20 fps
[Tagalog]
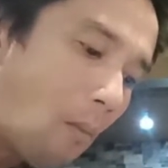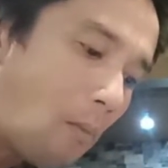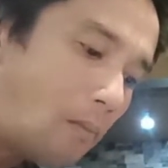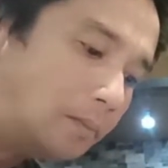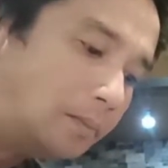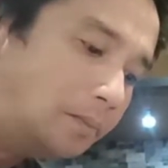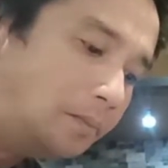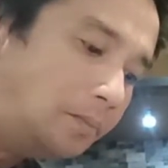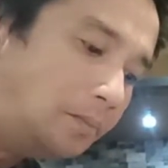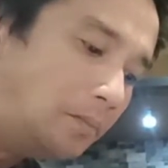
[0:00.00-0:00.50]

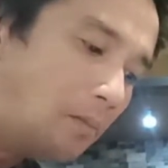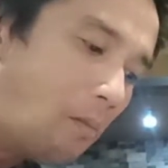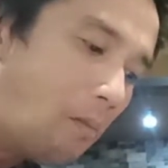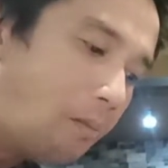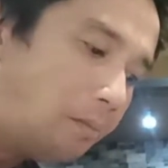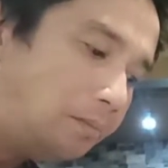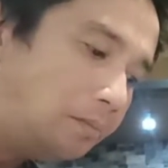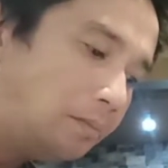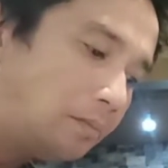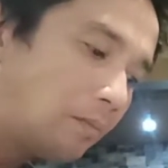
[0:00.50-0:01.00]
Mukhang sarap
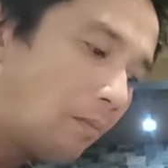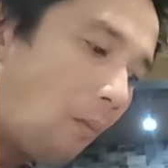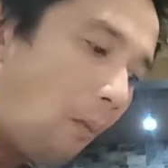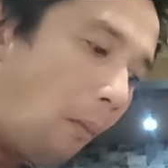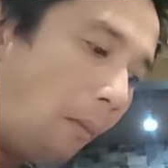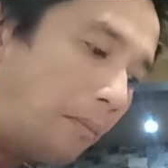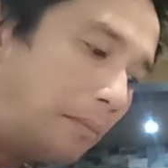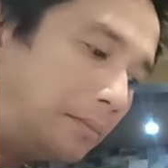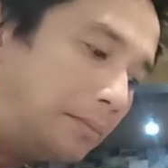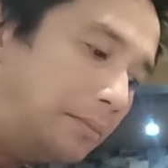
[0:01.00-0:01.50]
na sarap si
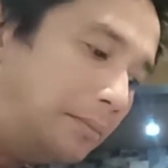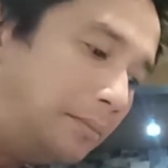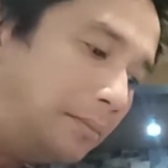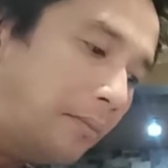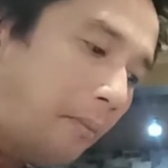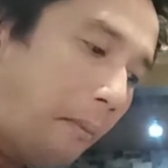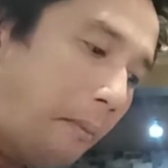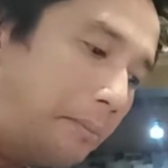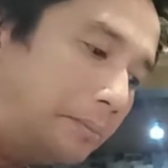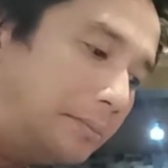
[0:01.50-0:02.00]

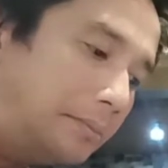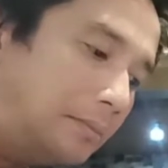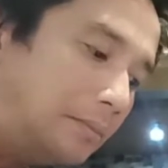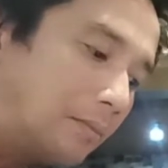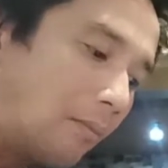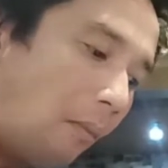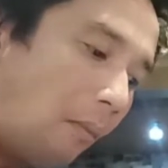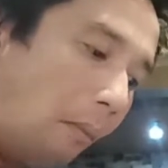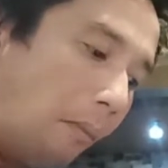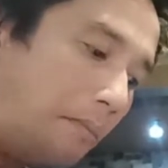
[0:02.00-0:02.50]
ka-partner
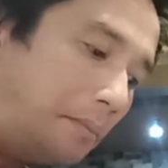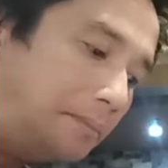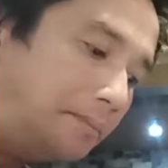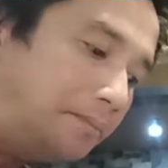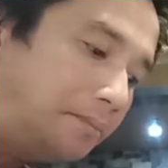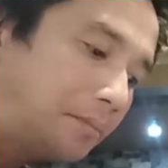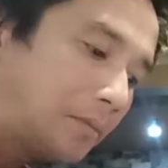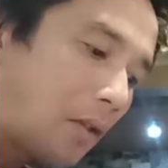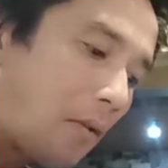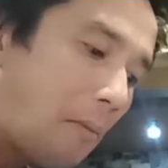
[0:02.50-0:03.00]
talaga oh.
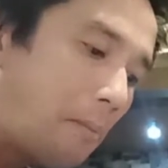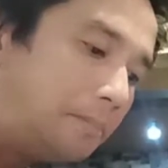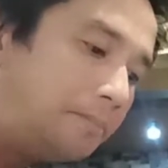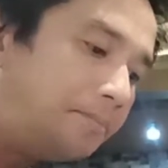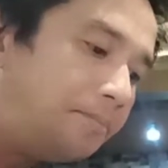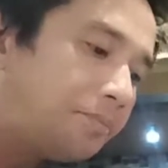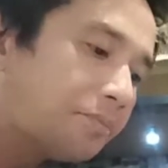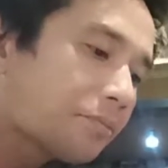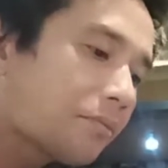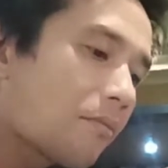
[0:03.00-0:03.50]

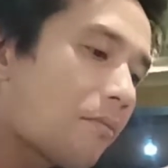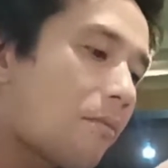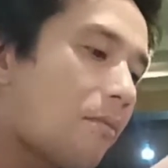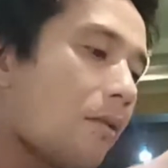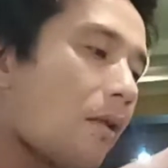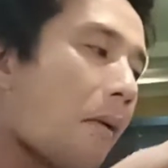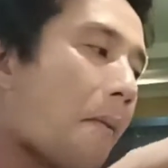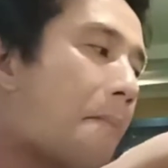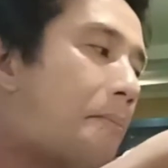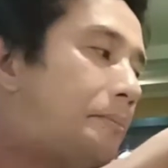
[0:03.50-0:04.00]

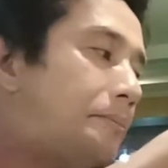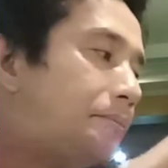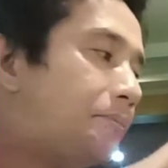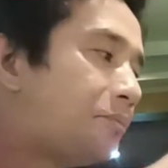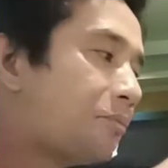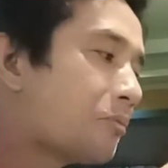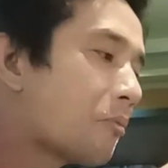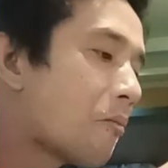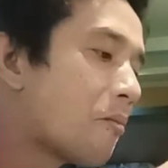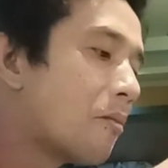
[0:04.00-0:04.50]
Isa pa nga.
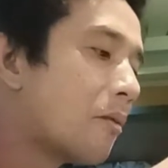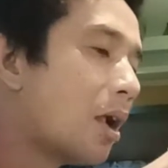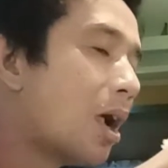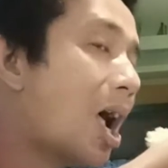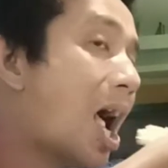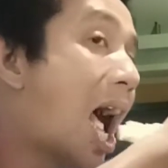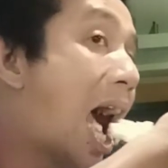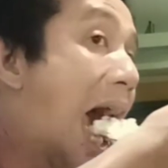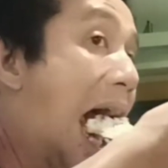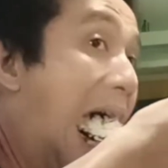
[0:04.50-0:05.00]

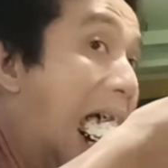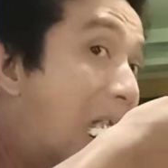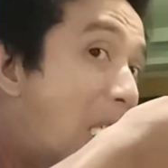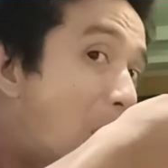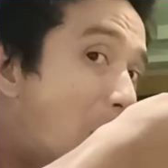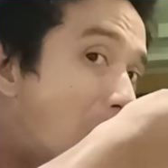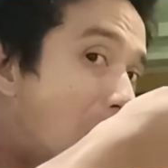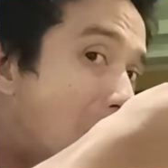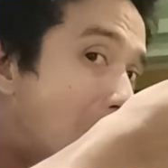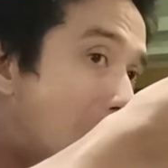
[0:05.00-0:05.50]

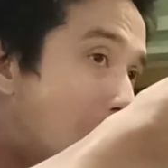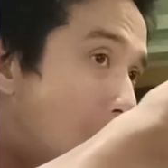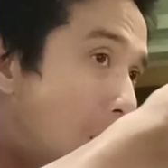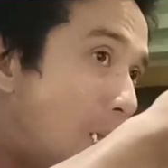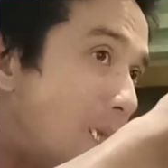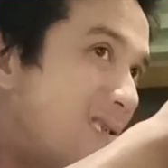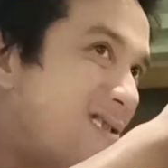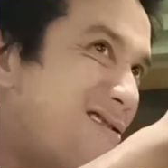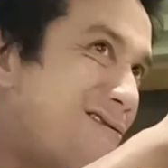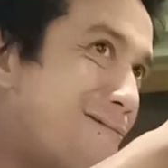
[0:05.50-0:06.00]
Mmm.
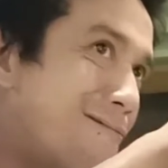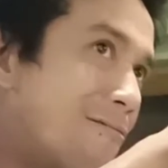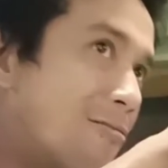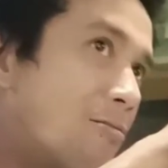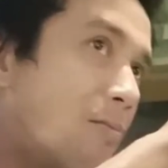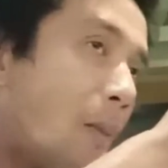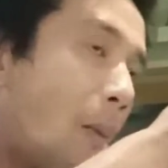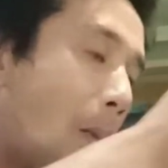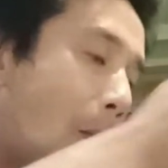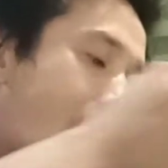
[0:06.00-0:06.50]

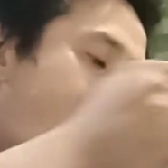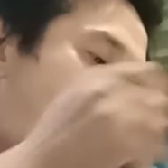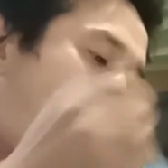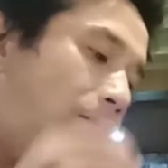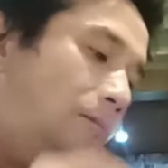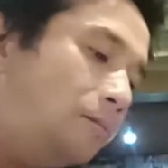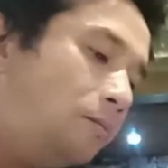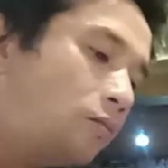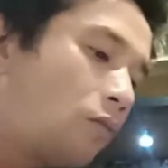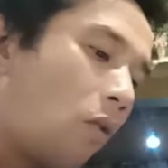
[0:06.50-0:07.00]

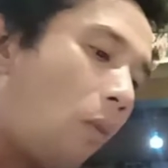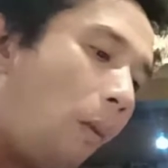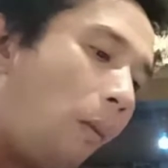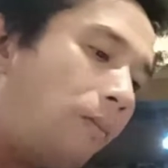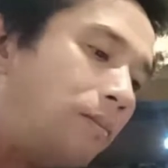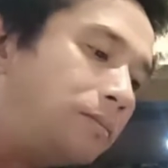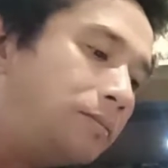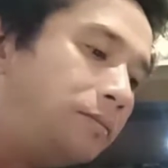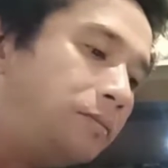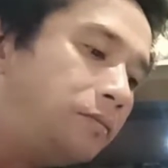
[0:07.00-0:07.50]
Oh, yan
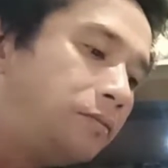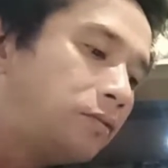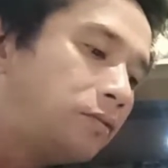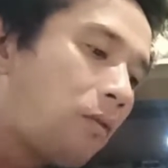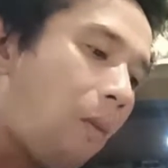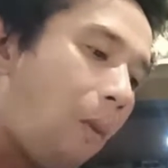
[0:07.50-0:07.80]
na ha.